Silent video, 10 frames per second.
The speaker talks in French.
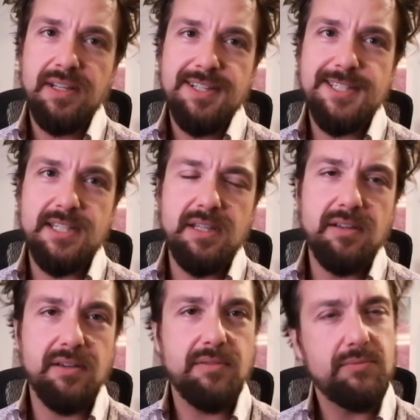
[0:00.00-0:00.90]

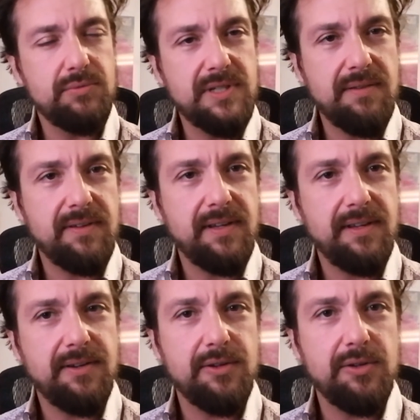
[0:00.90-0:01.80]
si euh, vous
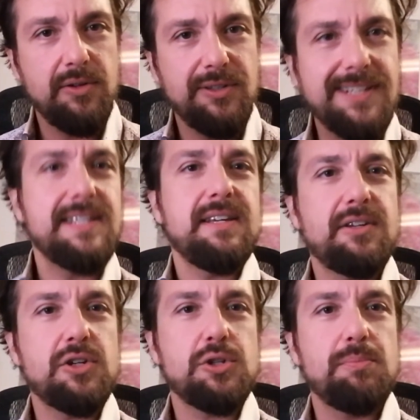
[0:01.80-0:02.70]
avez le désir
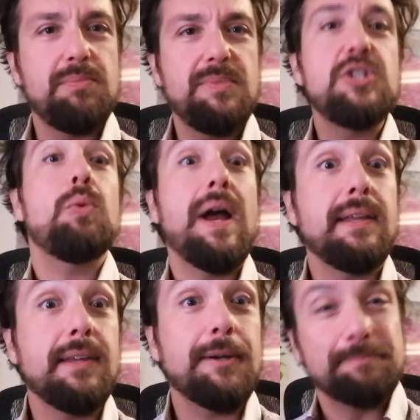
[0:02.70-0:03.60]
que je m'y
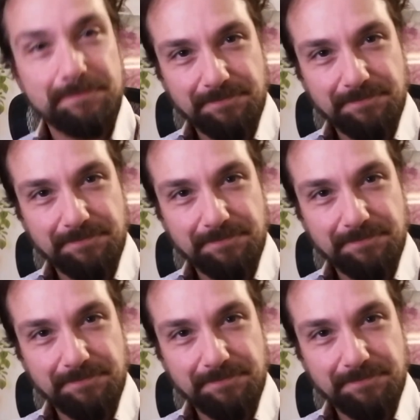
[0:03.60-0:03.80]
joigne.